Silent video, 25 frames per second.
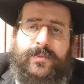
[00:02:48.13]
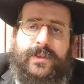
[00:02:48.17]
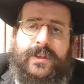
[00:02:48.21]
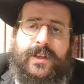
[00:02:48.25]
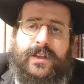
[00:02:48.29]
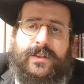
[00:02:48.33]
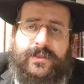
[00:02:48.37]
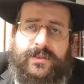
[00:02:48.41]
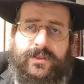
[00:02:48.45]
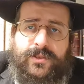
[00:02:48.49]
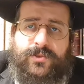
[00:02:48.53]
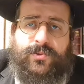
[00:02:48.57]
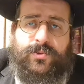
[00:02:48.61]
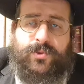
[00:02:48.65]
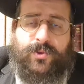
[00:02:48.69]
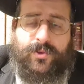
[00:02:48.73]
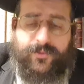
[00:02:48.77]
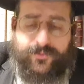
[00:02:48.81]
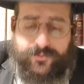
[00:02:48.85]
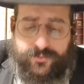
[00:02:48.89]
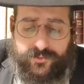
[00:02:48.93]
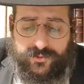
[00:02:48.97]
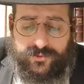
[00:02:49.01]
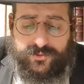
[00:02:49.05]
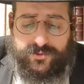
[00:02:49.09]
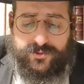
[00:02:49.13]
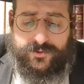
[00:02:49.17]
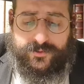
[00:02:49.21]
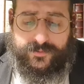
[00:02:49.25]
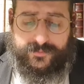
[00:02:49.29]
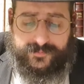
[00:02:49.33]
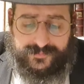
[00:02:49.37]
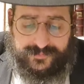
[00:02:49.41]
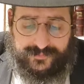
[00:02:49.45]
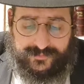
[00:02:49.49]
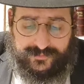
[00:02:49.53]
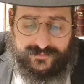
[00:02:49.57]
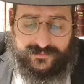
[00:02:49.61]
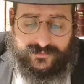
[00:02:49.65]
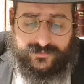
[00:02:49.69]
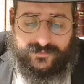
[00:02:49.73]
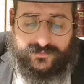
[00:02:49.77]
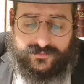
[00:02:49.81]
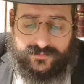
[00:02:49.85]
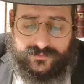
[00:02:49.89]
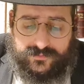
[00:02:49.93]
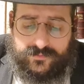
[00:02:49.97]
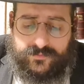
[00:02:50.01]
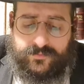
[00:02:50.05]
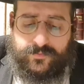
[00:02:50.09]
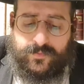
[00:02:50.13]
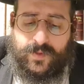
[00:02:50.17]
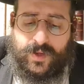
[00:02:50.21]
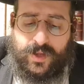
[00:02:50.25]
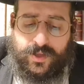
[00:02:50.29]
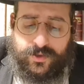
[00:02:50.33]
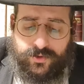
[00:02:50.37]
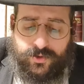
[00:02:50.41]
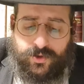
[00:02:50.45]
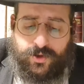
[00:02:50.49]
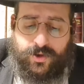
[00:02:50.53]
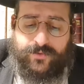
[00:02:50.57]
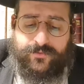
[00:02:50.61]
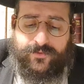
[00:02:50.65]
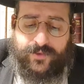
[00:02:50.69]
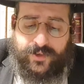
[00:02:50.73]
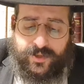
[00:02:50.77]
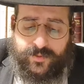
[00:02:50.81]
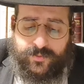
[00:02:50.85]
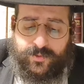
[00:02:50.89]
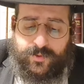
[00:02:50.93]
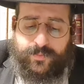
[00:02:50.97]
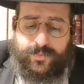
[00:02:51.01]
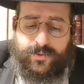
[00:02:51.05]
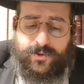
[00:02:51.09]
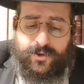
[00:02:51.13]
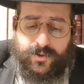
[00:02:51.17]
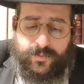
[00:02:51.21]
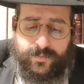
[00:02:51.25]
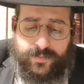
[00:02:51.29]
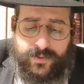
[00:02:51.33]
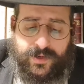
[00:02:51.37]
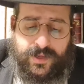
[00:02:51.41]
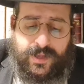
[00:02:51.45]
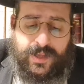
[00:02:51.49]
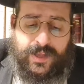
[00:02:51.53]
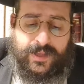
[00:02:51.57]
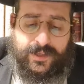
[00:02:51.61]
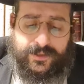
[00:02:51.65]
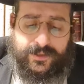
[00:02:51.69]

Car si tu refuses de renvoyer mon peuple,